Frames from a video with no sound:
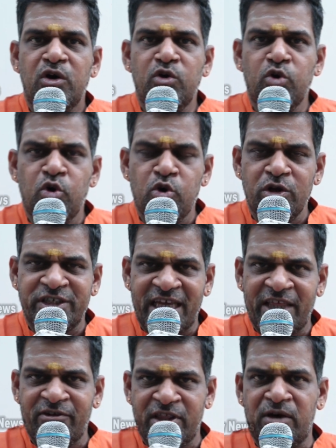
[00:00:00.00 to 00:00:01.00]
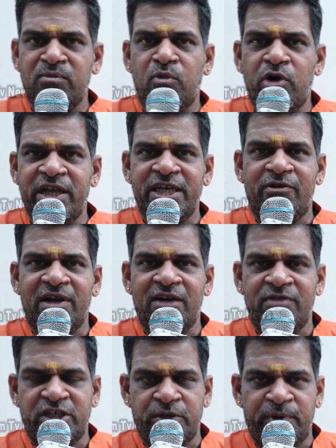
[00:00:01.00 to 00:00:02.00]
நூறு சதவீதம் மோடிஜி
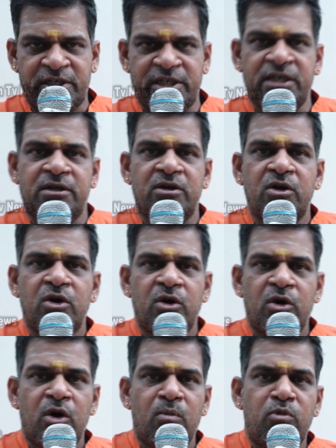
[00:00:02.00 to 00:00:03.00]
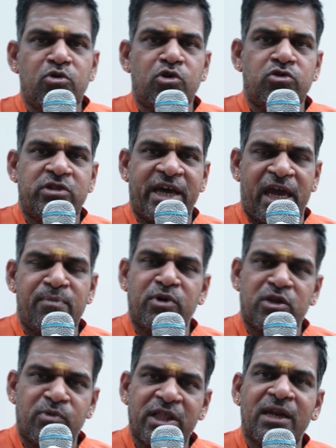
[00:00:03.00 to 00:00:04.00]
அவர்கள் வெற்றி பெற்று முந்நூற்றி
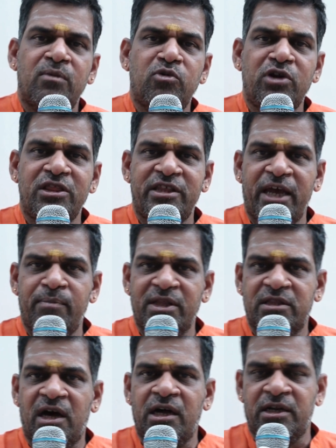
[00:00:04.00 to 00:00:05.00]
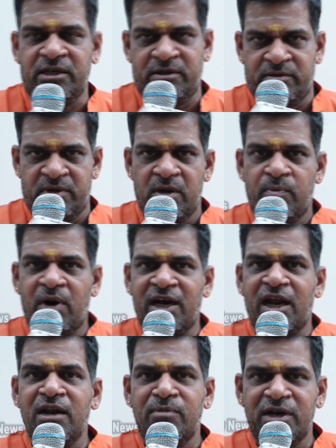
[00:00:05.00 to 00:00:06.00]
ஐம்பது முதல் முந்நூற்றி ஐம்பத்தாறு
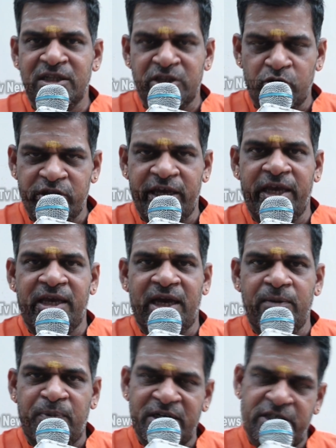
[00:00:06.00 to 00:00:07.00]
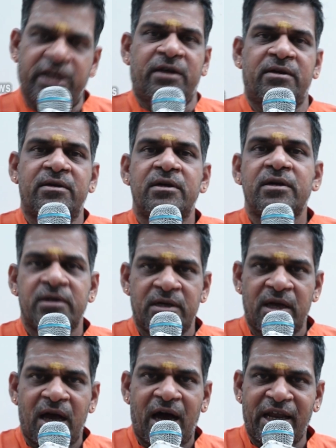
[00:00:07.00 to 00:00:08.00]
பாராளுமன்ற தொகுதியை கைப்பற்றி
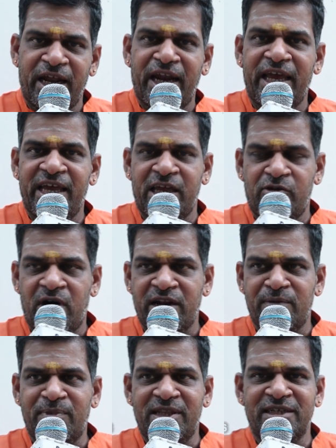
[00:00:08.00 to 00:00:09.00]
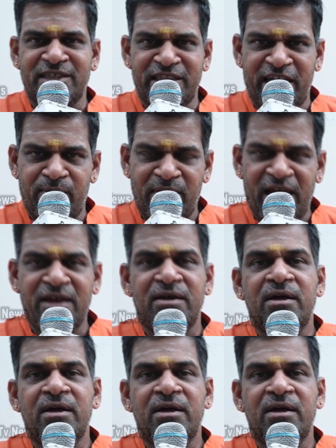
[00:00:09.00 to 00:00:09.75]
அரியணை ஏறுவார் என்பதில் சந்தேகமில்லை